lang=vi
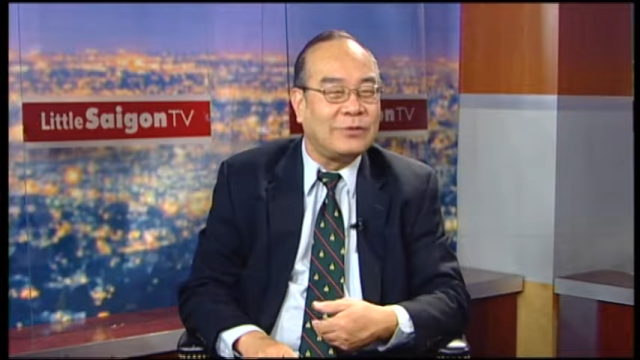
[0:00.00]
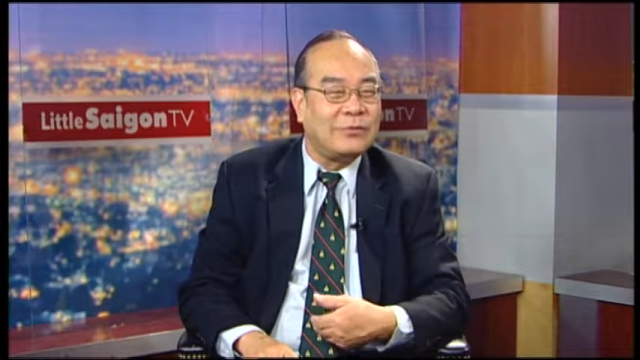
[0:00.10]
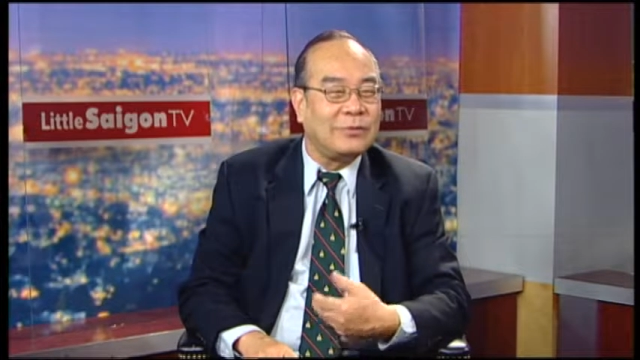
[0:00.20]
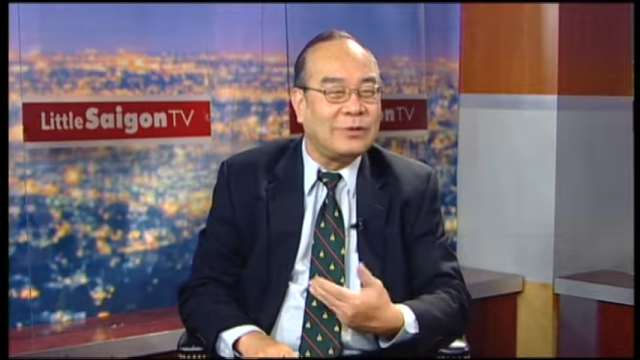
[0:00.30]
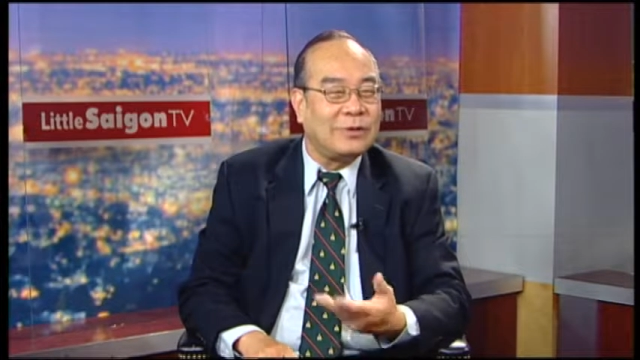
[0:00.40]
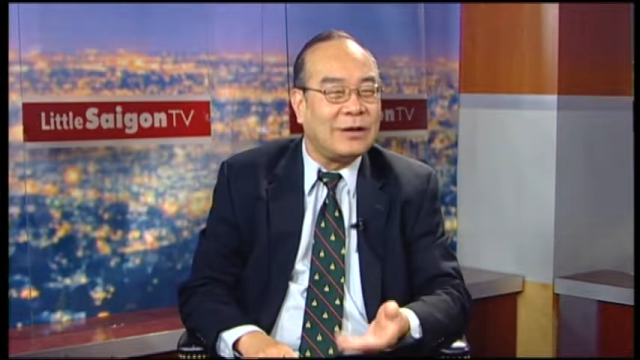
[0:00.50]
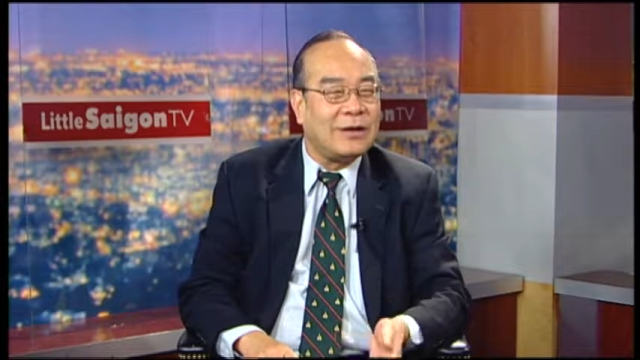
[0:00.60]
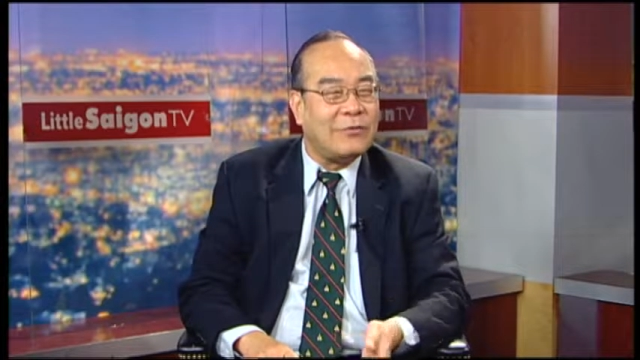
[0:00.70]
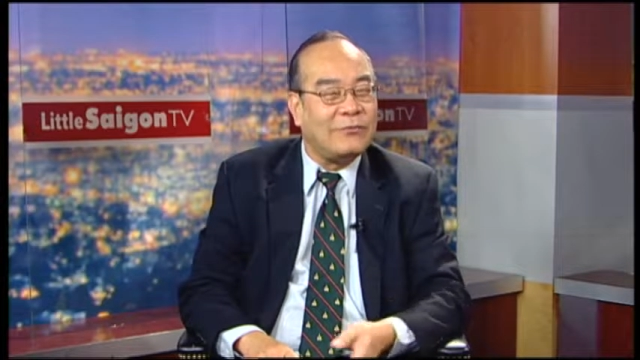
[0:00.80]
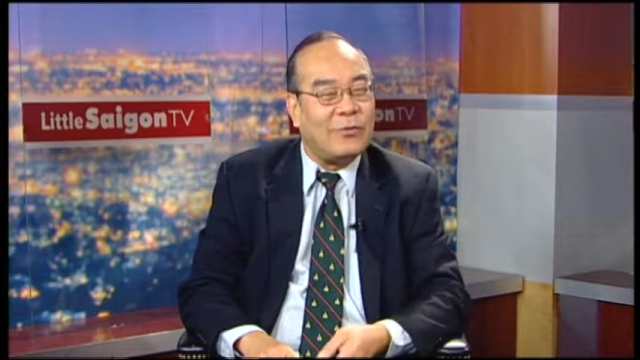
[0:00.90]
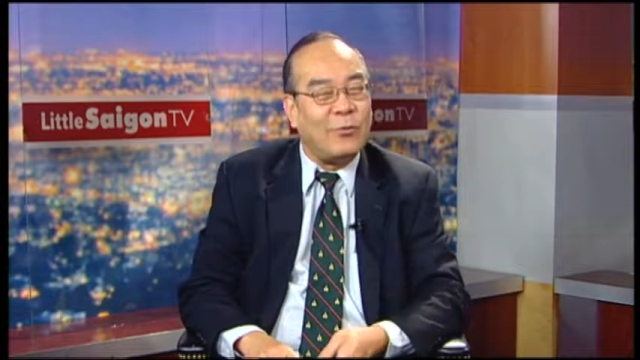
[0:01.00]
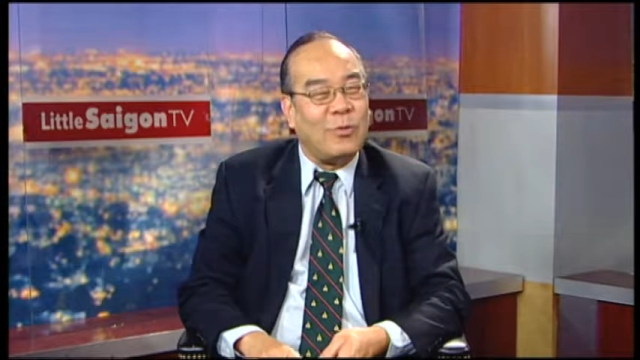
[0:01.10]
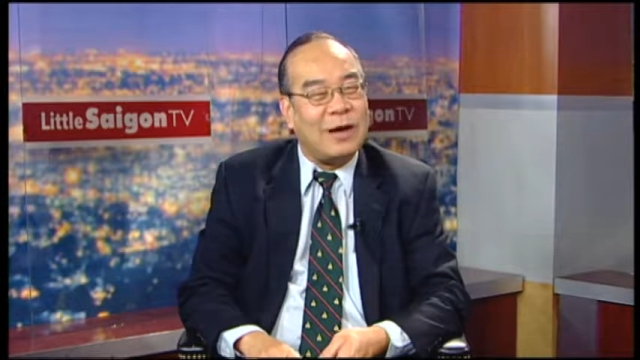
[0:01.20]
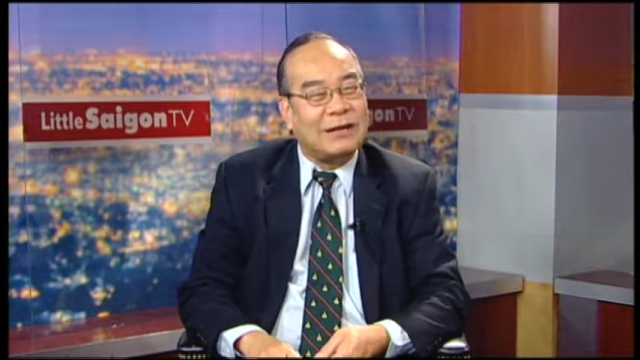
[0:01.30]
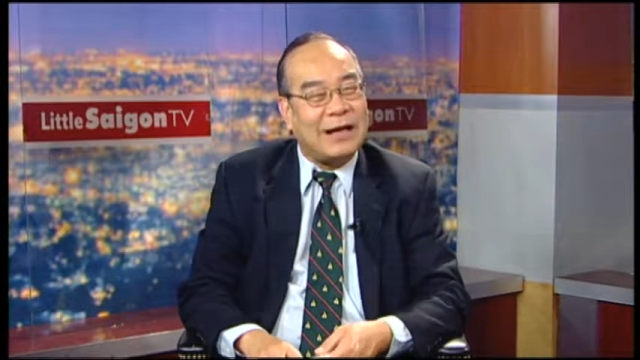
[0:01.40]
Phúc cho tới ông Phùng
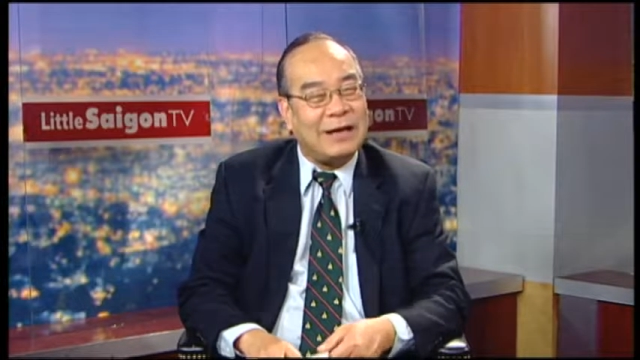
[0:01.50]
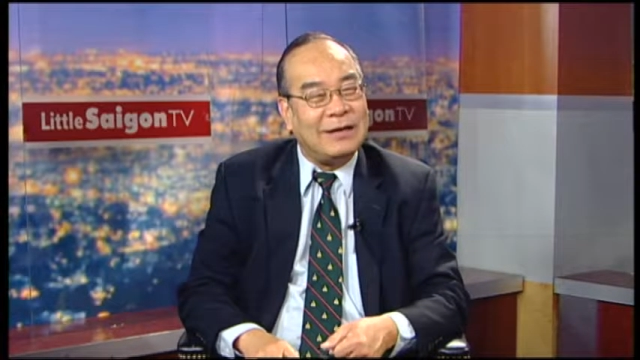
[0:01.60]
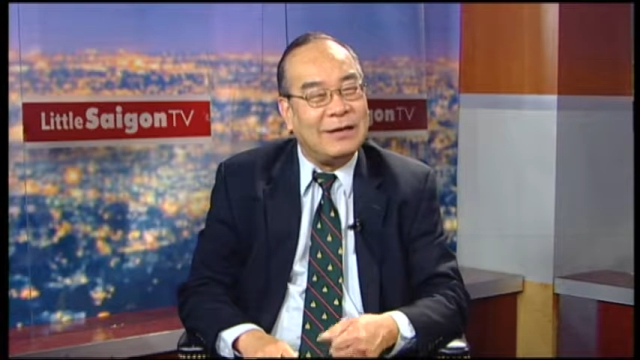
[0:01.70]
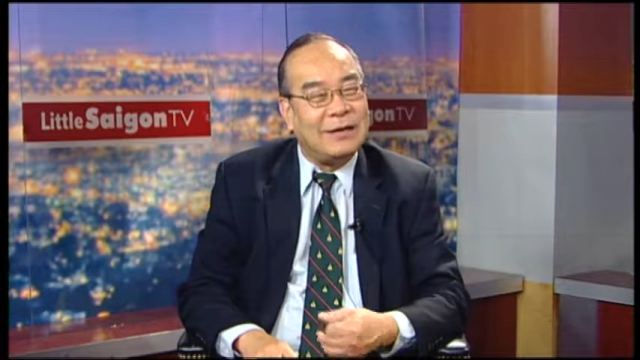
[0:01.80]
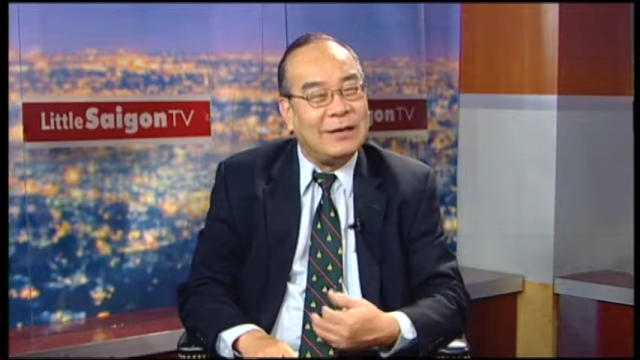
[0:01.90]
Quang Thanh